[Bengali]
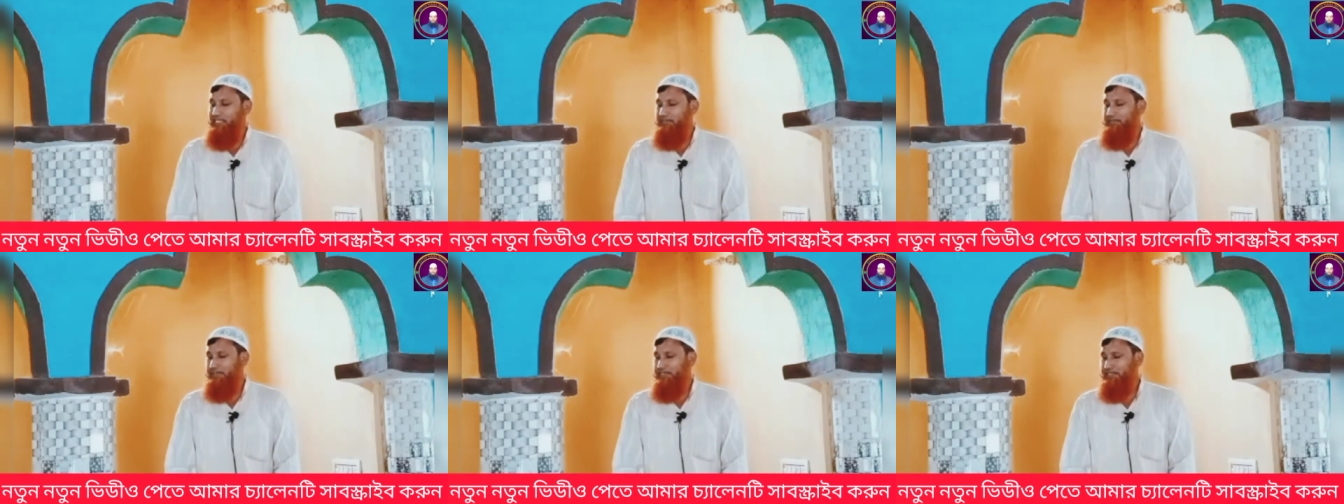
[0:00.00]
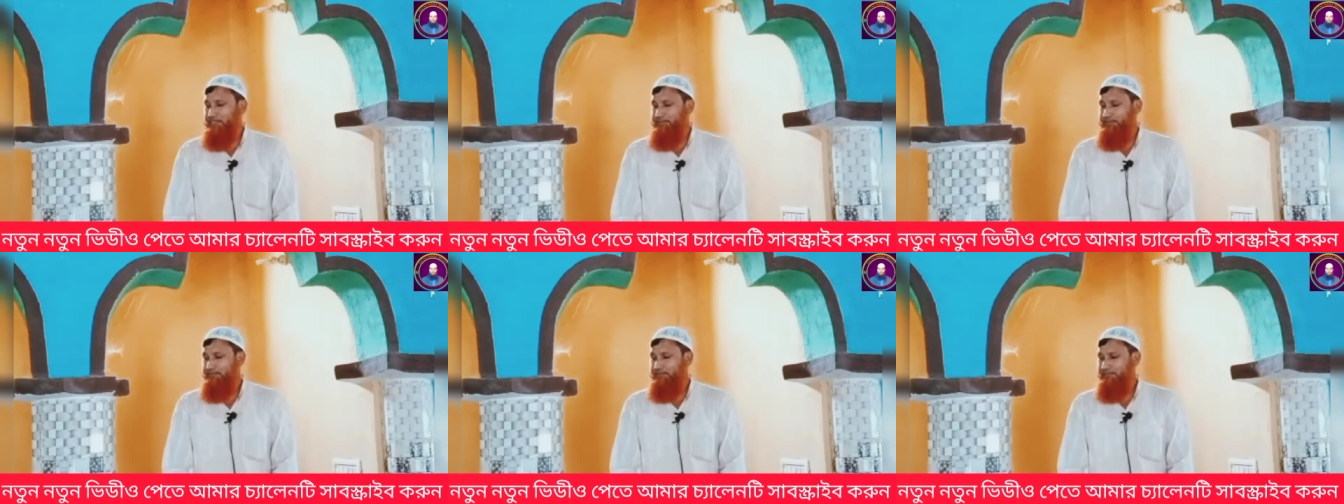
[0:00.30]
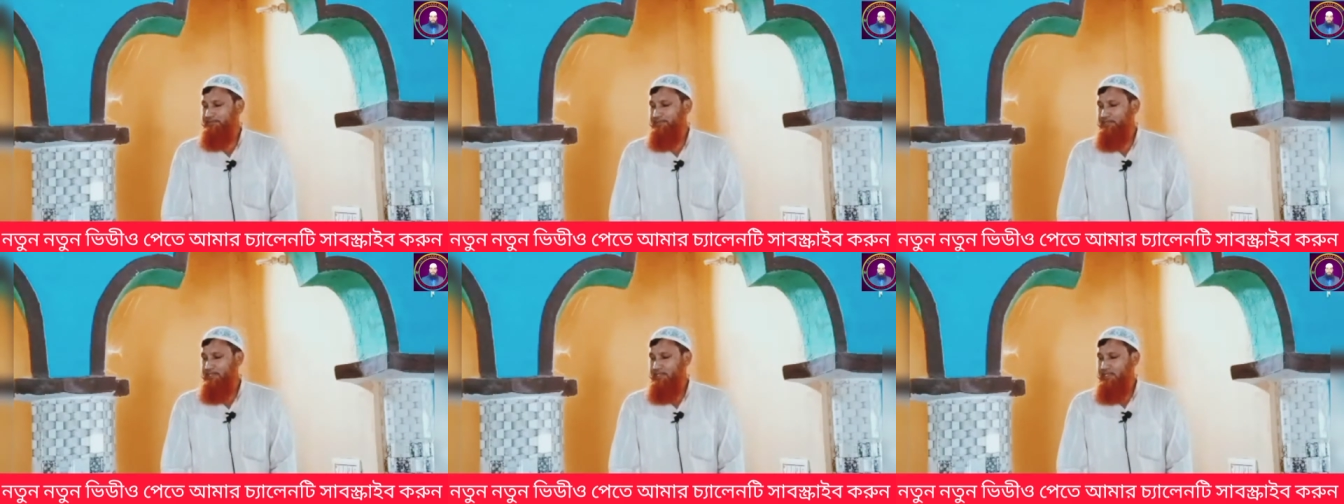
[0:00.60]
যাবে
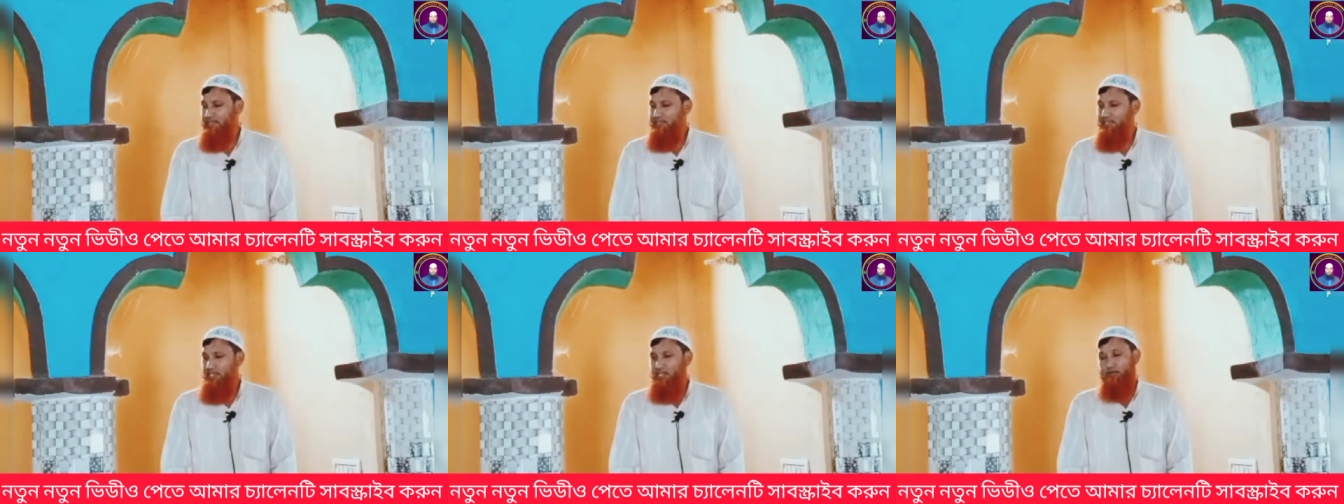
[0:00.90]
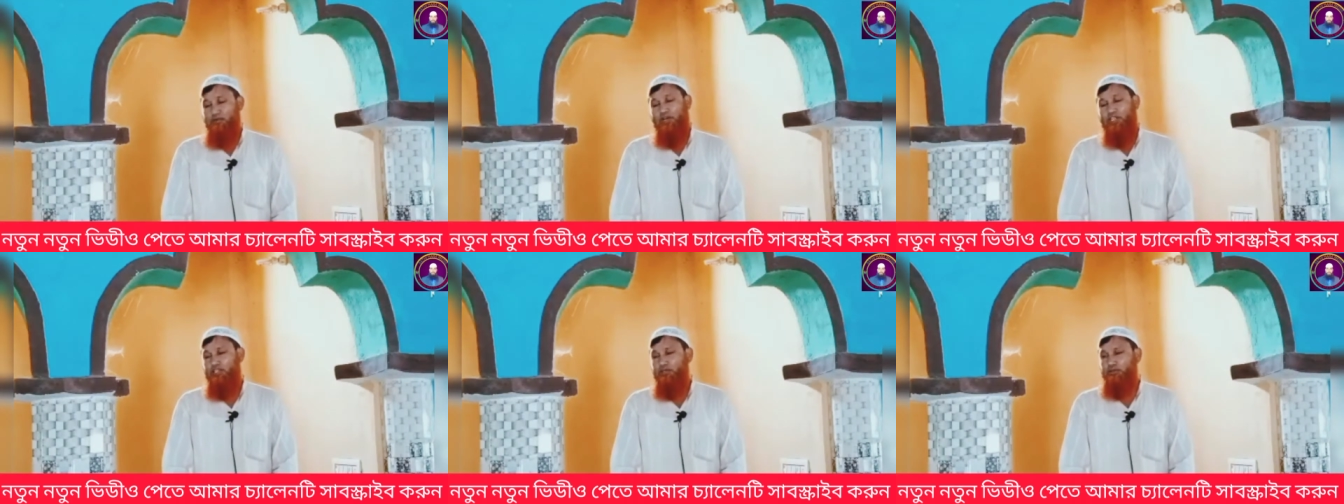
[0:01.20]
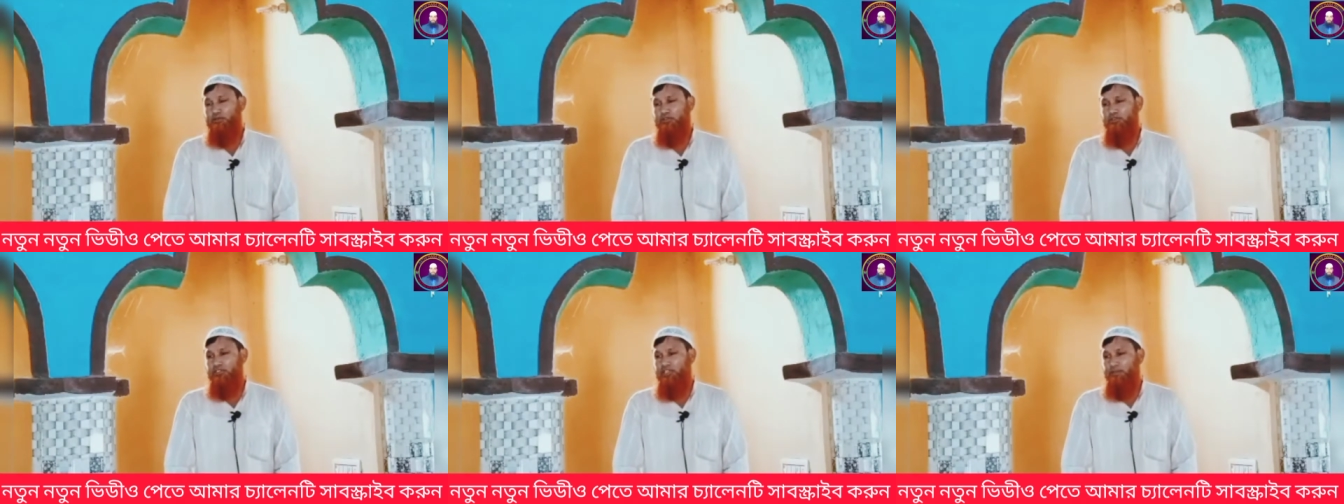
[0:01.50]
তাহলে কত
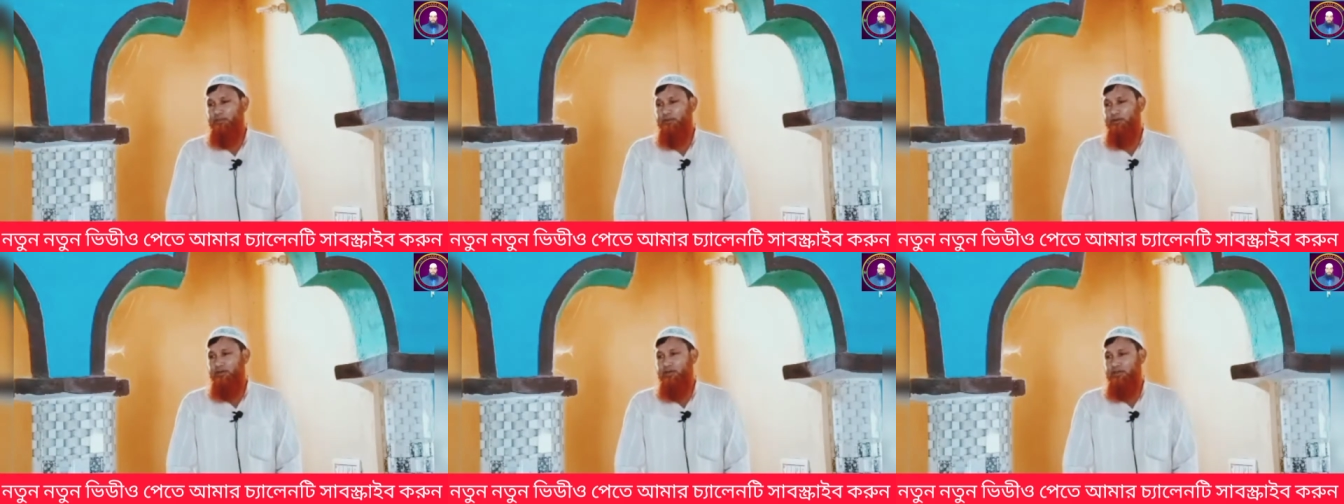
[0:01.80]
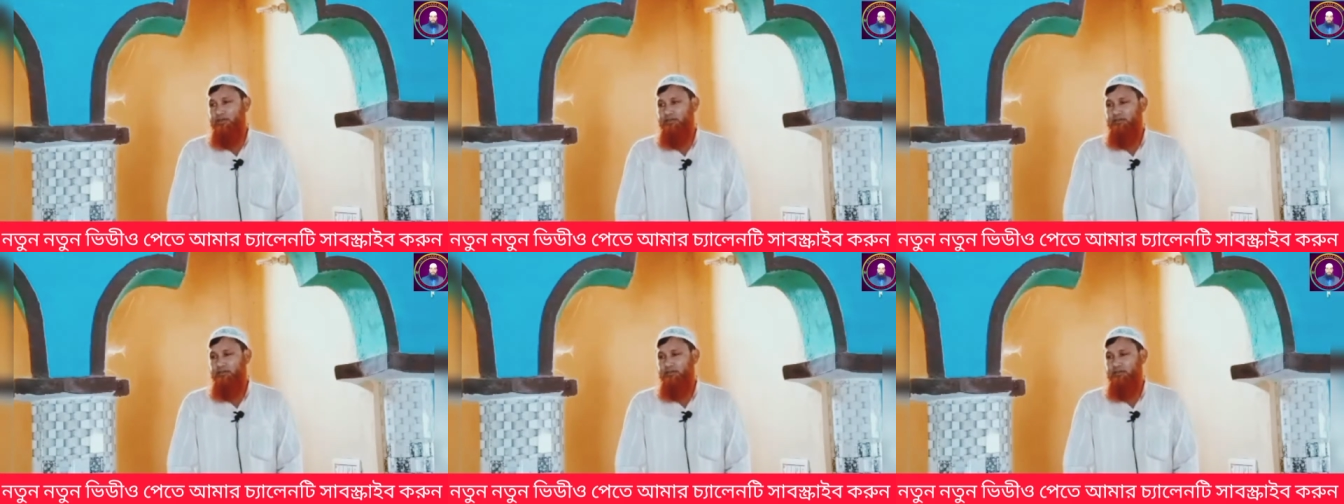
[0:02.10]
গুরুত্বপূর্ণ